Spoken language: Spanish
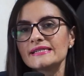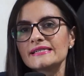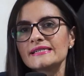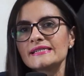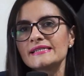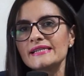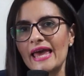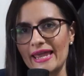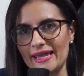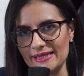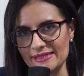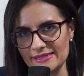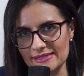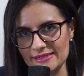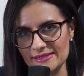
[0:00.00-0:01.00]

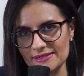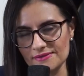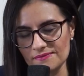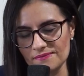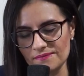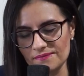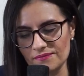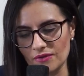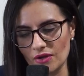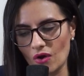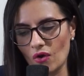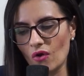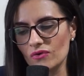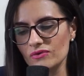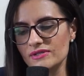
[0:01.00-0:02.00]
seis
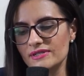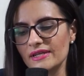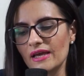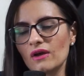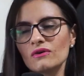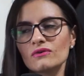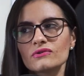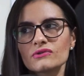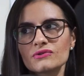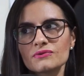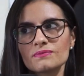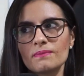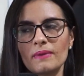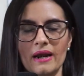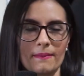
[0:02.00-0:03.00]

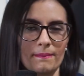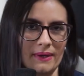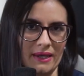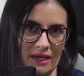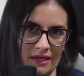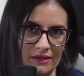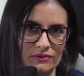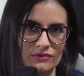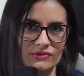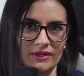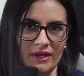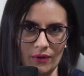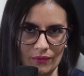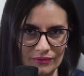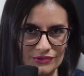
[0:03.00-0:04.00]
consejos para pequeños
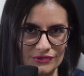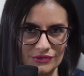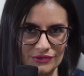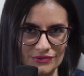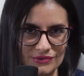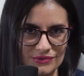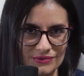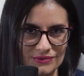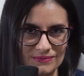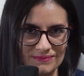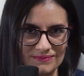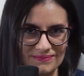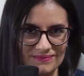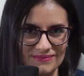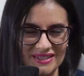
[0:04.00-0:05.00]
negocios.
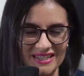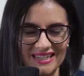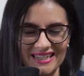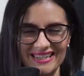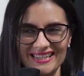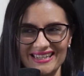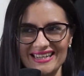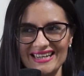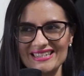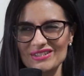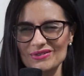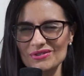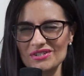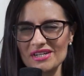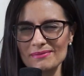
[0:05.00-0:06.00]

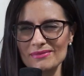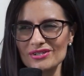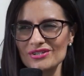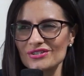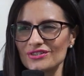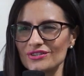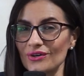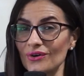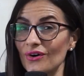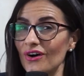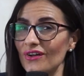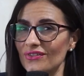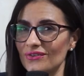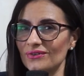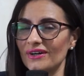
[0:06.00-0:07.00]
Escuchemos
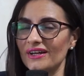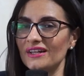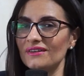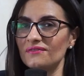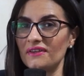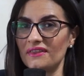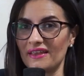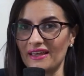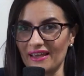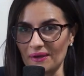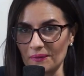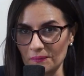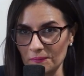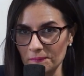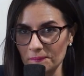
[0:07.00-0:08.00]
todo el
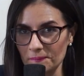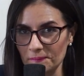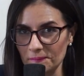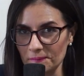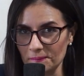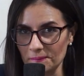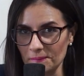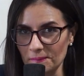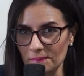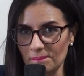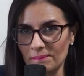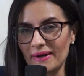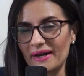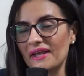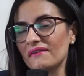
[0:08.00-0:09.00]
video
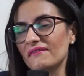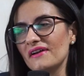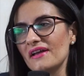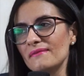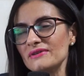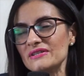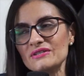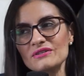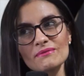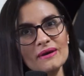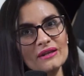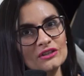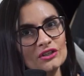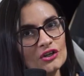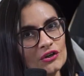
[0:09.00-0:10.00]
para que vayamos
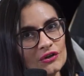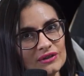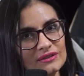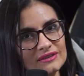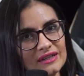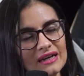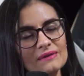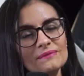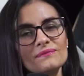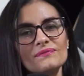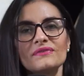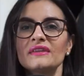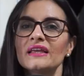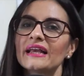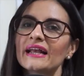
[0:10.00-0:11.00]
tomando nota
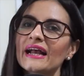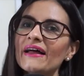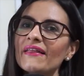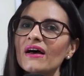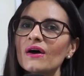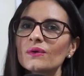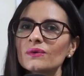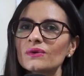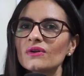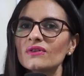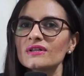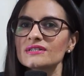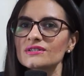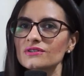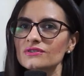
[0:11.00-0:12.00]
de cada uno
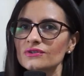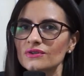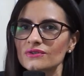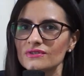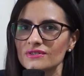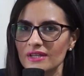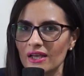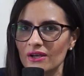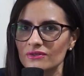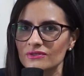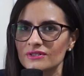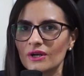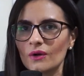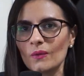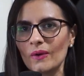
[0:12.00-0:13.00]
de estos
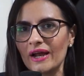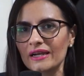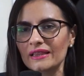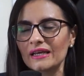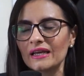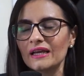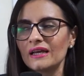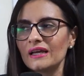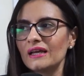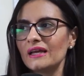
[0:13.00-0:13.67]
consejos. Recuerde,